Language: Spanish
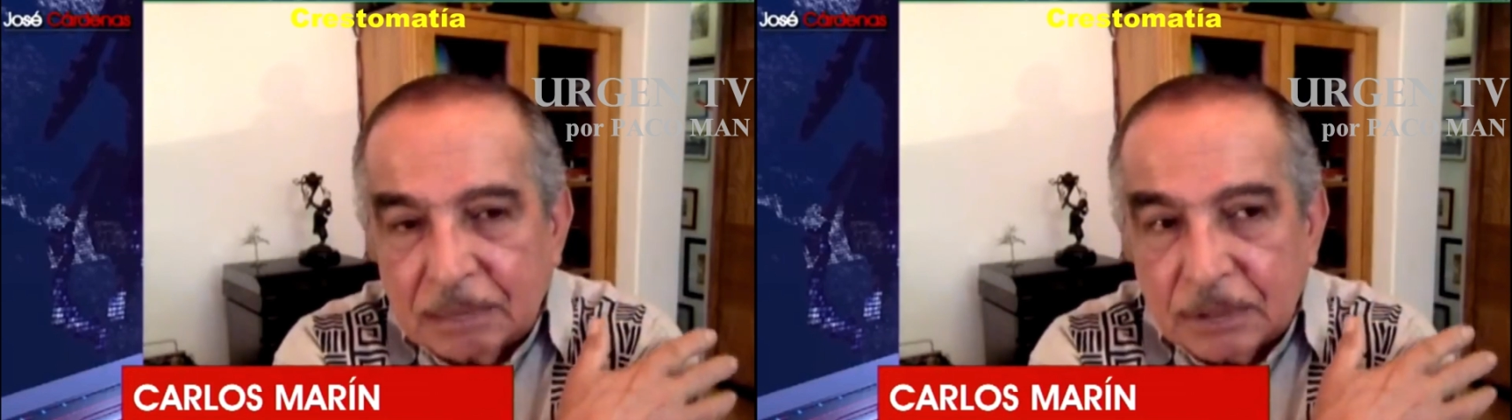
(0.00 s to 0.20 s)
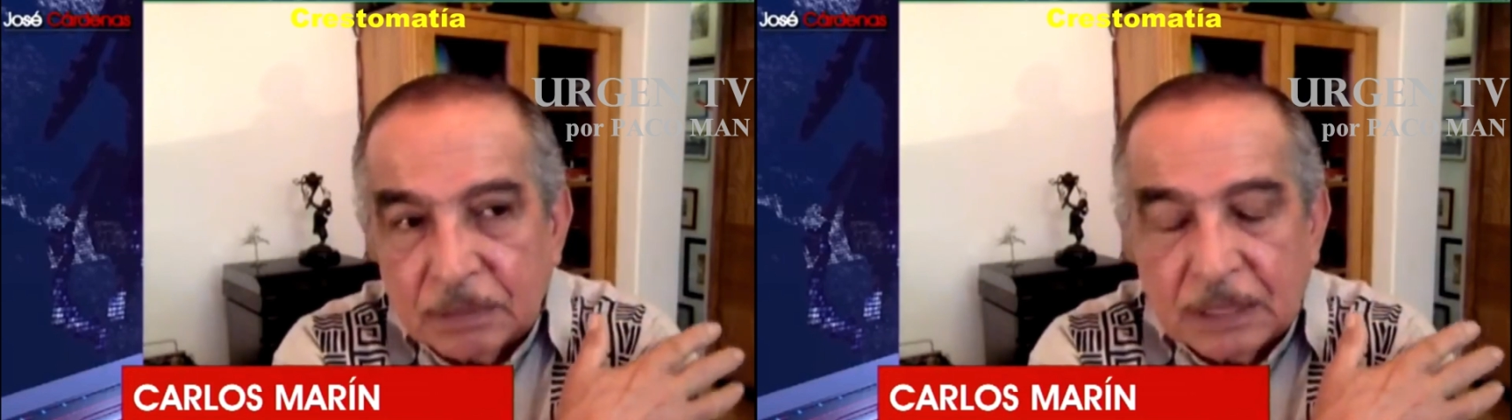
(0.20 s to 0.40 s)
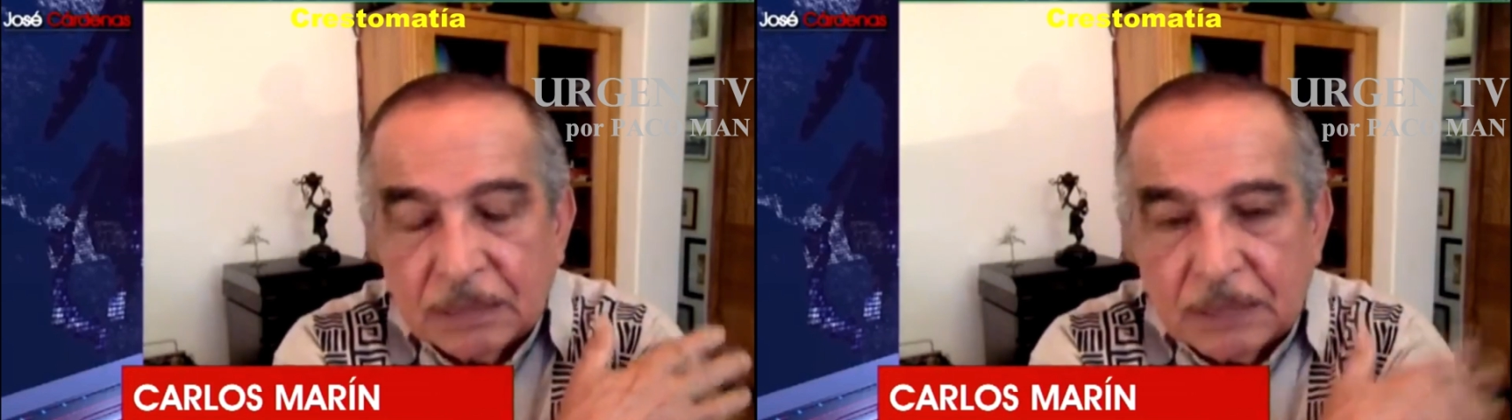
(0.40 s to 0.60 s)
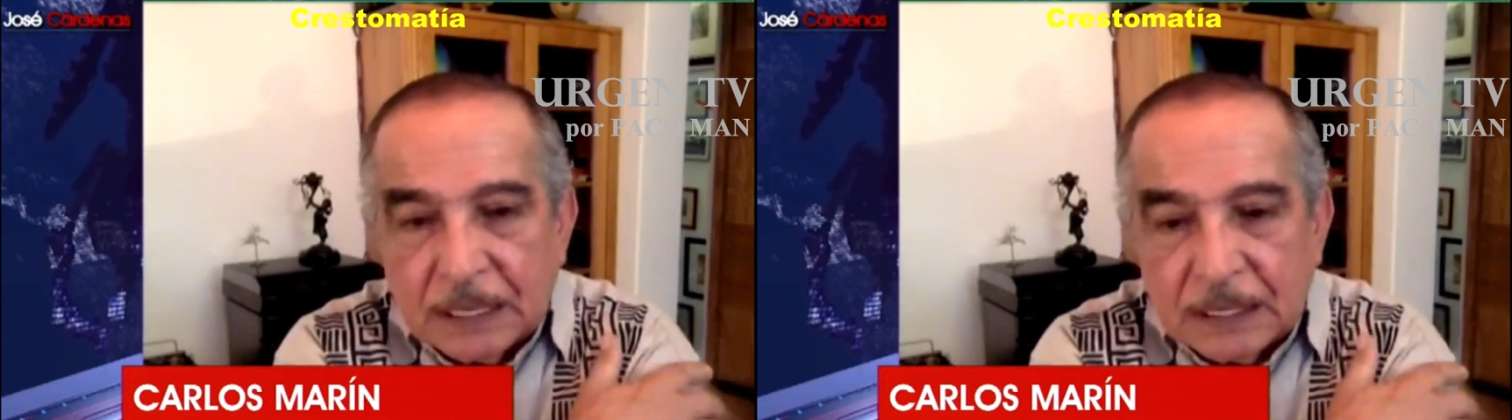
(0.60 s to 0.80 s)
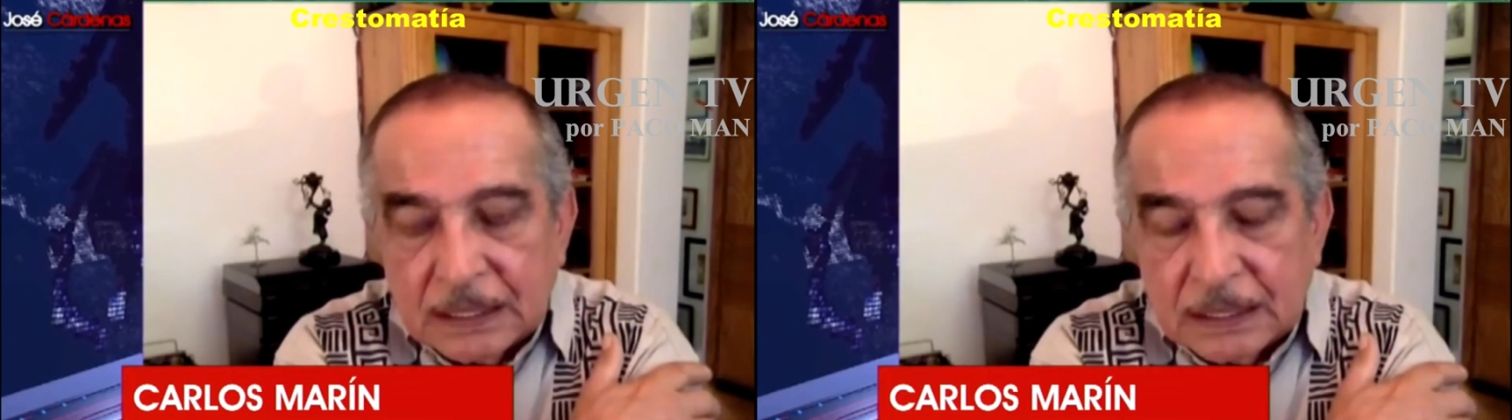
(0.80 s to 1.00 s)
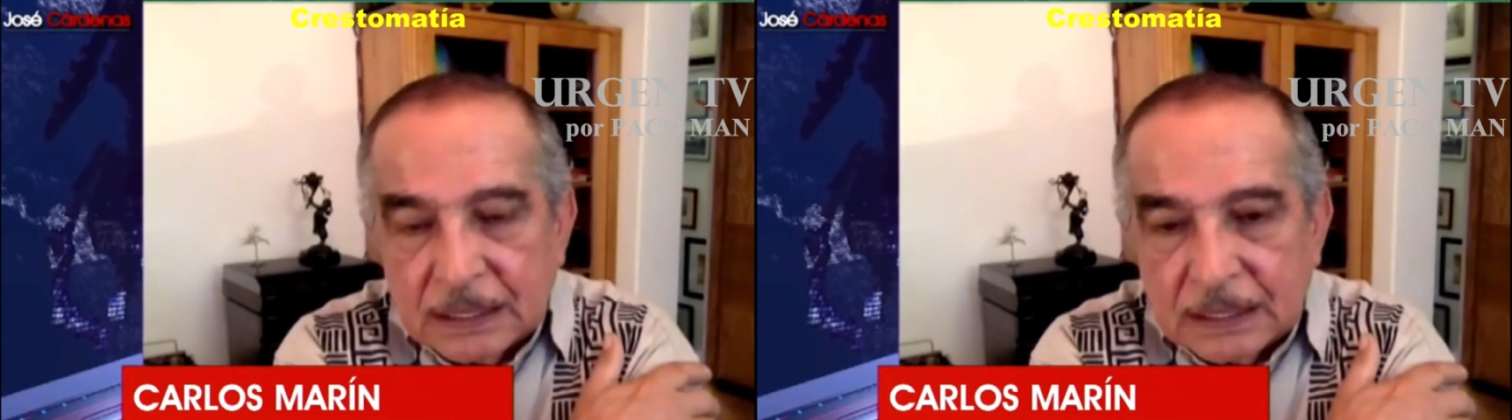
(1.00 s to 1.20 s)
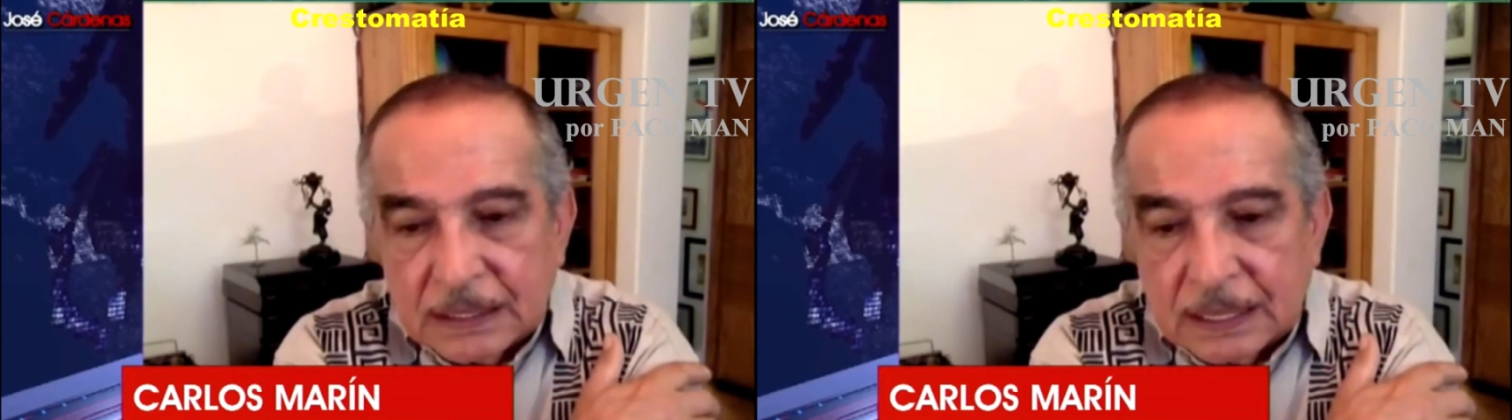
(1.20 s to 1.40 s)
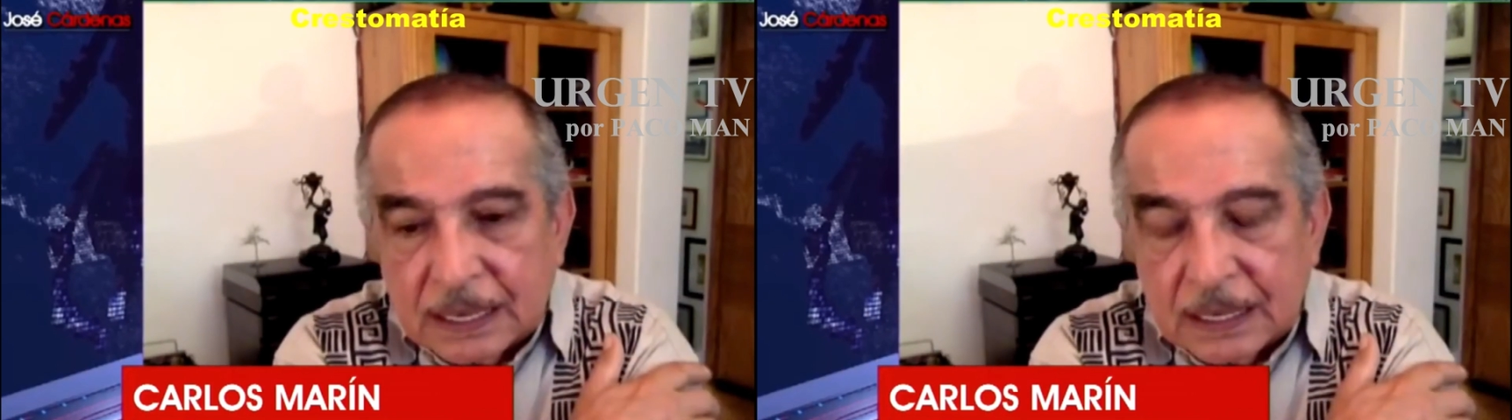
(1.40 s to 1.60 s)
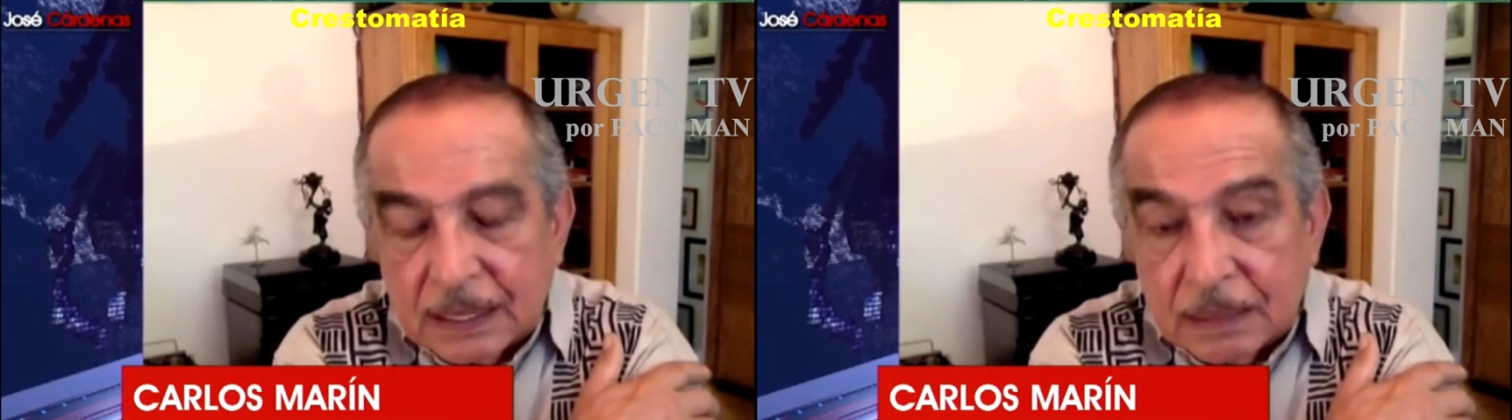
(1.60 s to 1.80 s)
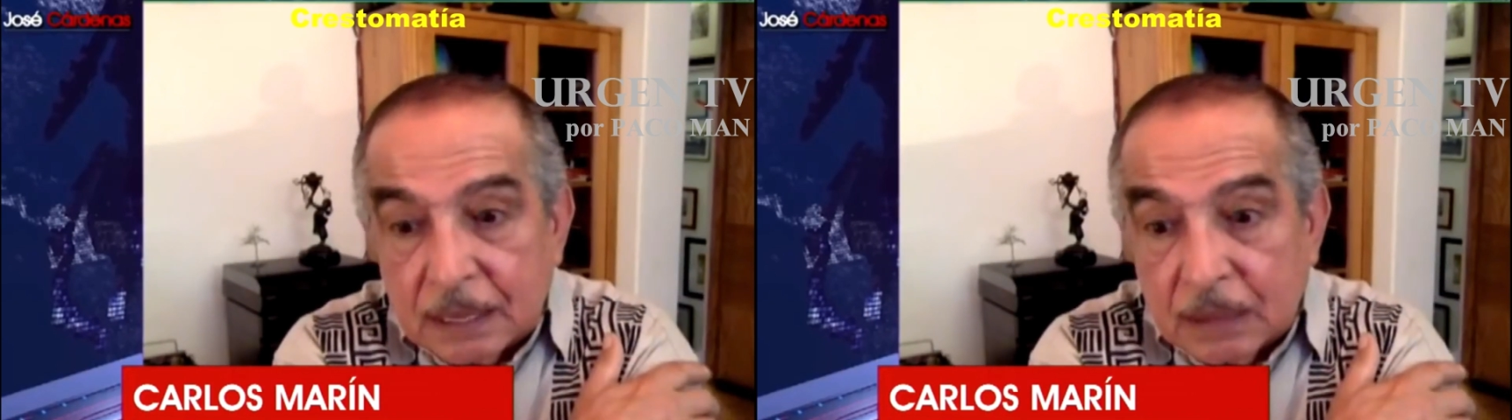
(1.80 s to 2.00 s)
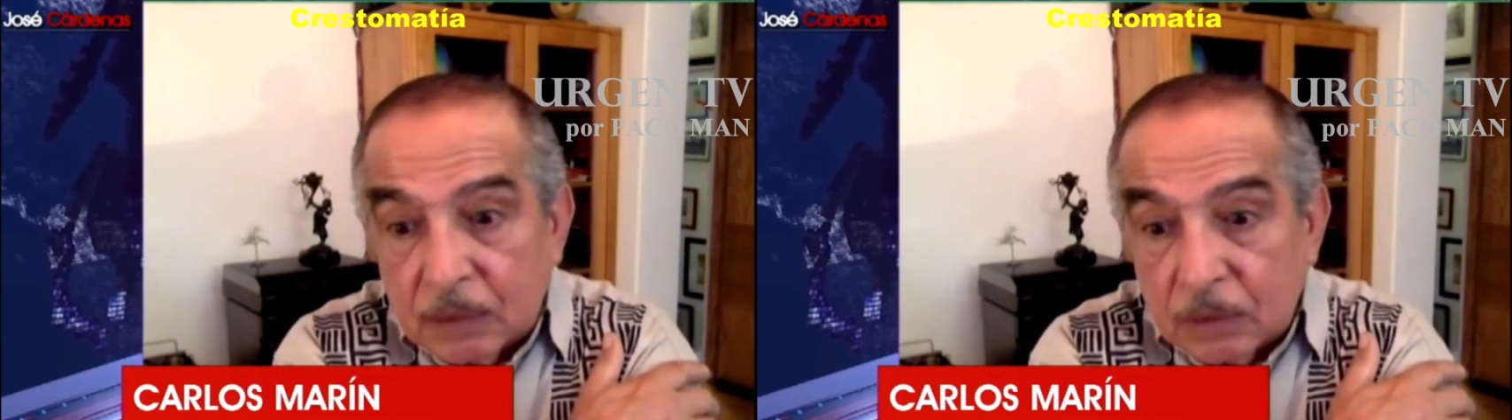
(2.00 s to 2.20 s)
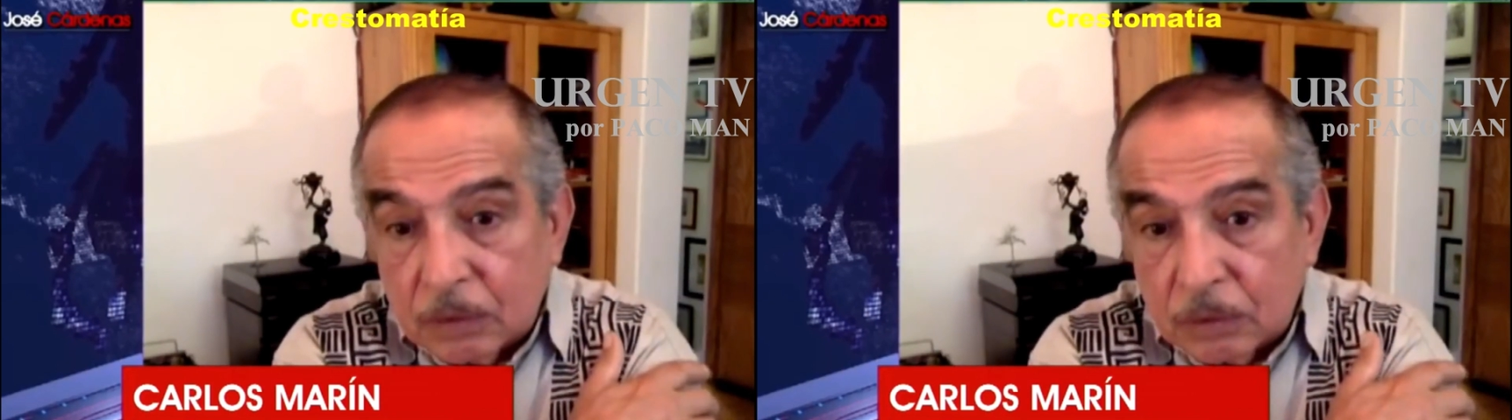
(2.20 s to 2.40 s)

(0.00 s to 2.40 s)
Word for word: pues más bien se la ha llevado